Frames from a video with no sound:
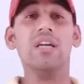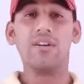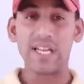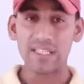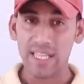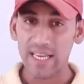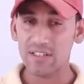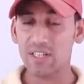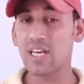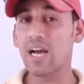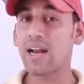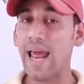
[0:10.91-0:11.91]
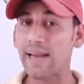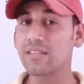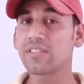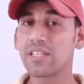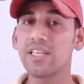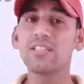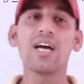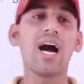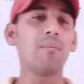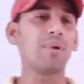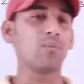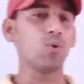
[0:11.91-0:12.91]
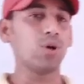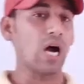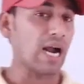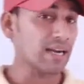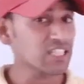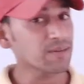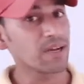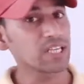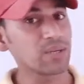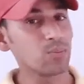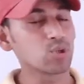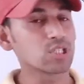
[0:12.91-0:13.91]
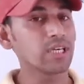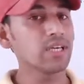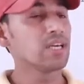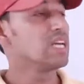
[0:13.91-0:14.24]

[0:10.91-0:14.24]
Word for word: रेसनाइजेशन का ग्रैंड सीरीज जहाँ पे हम लोग आर एस अग्रवाल की बुक से